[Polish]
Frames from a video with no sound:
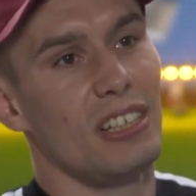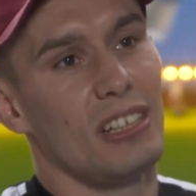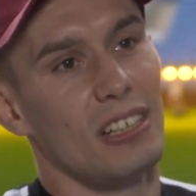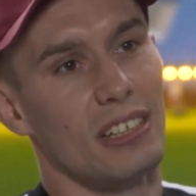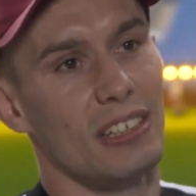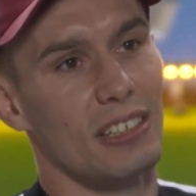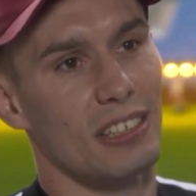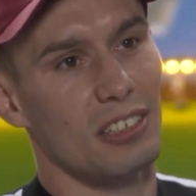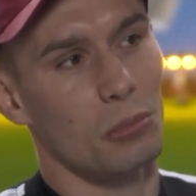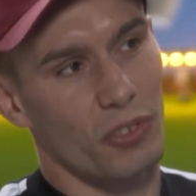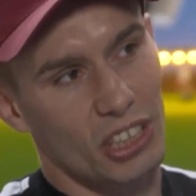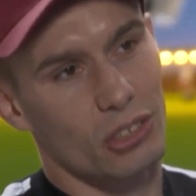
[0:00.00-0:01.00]
Y,
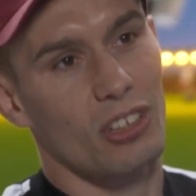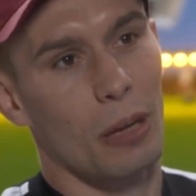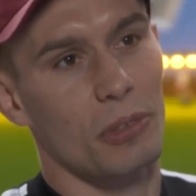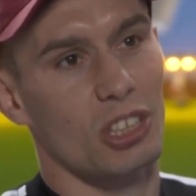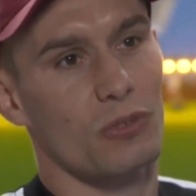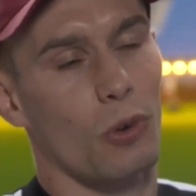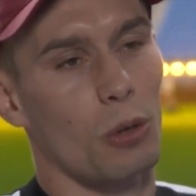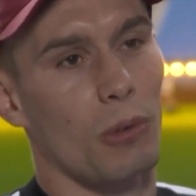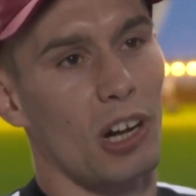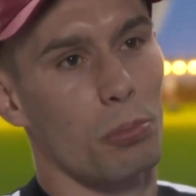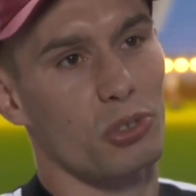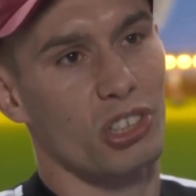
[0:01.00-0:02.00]
no mówię, jest to dla mnie też
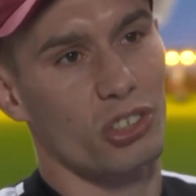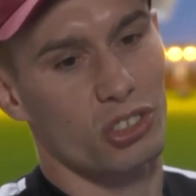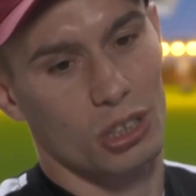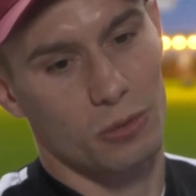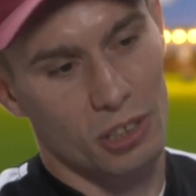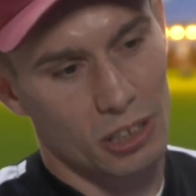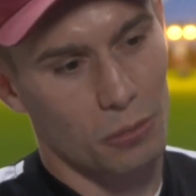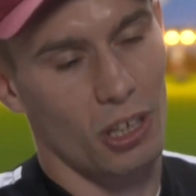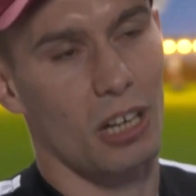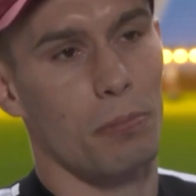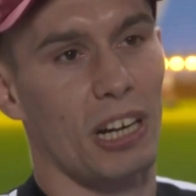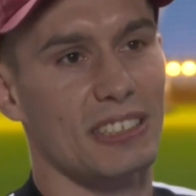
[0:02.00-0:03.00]
forma, oprócz tego, że to jest y,
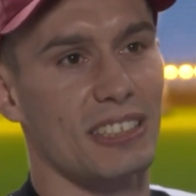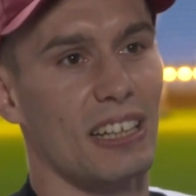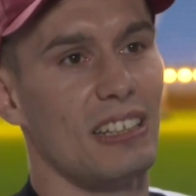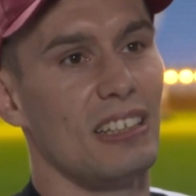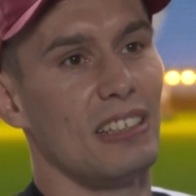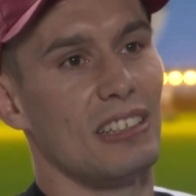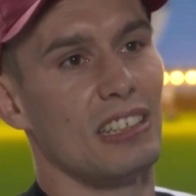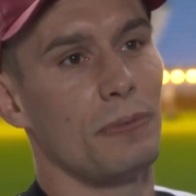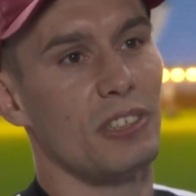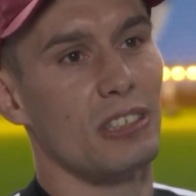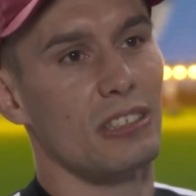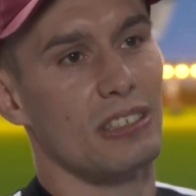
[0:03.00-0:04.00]
moja praca,
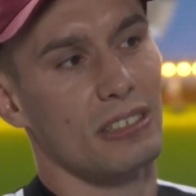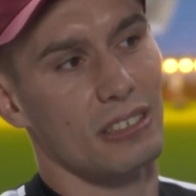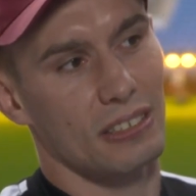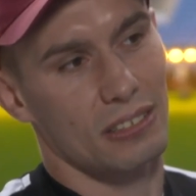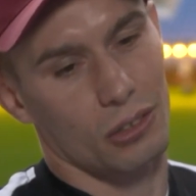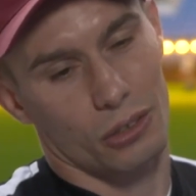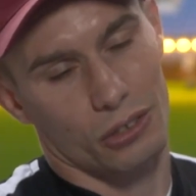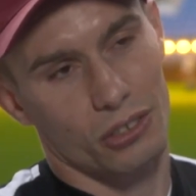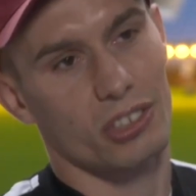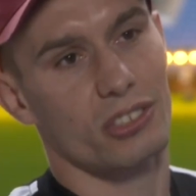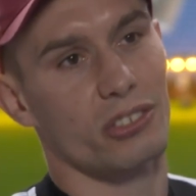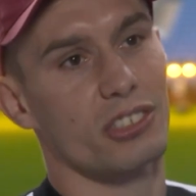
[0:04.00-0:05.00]
to,
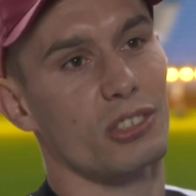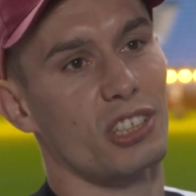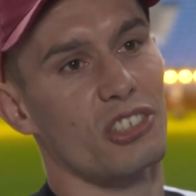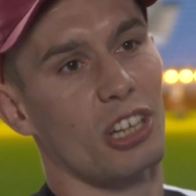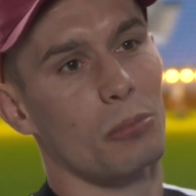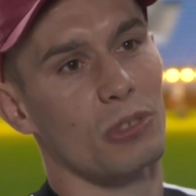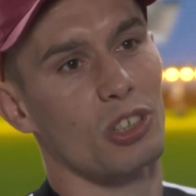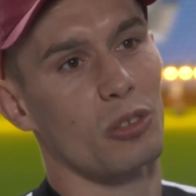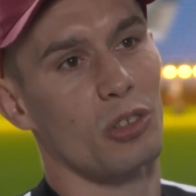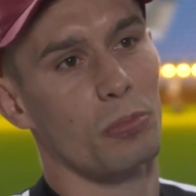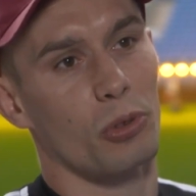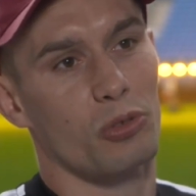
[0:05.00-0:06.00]
to, to, to też jakby
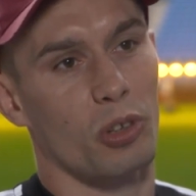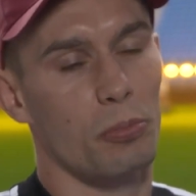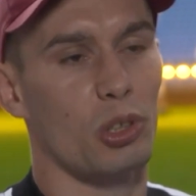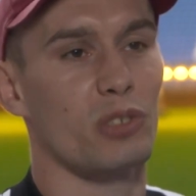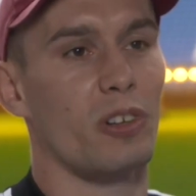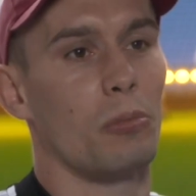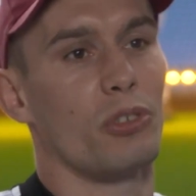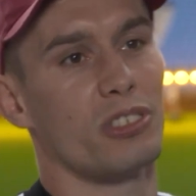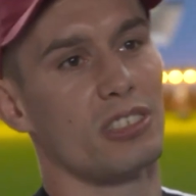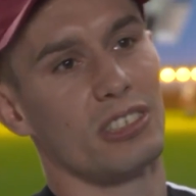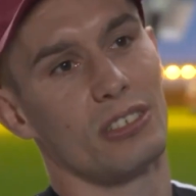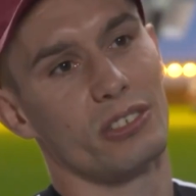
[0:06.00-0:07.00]
od, od, odpoczywam
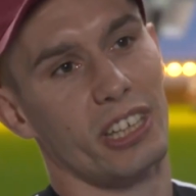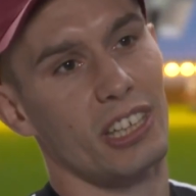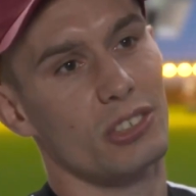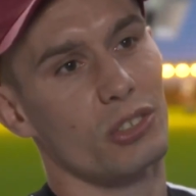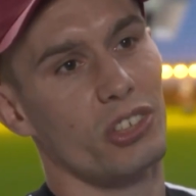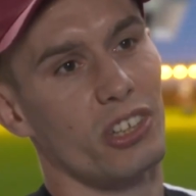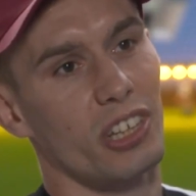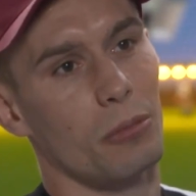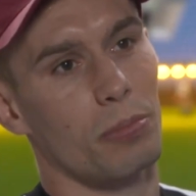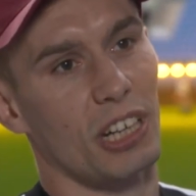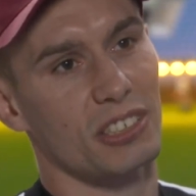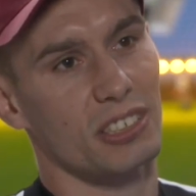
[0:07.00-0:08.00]
od, od takiej
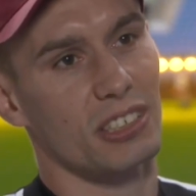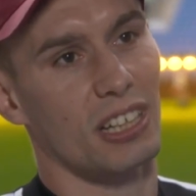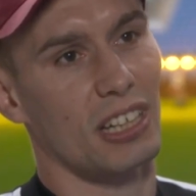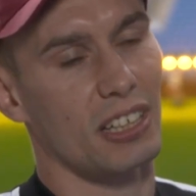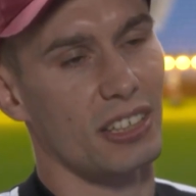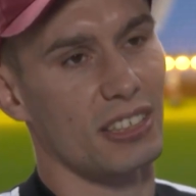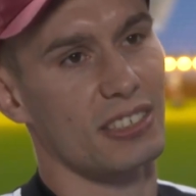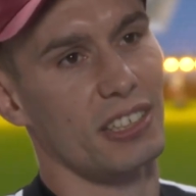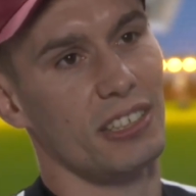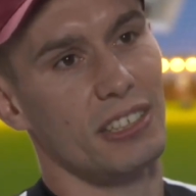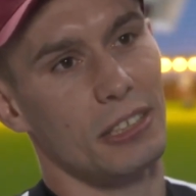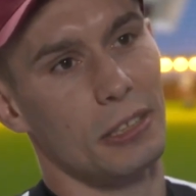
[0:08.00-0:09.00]
codziennej pracy na, na sali.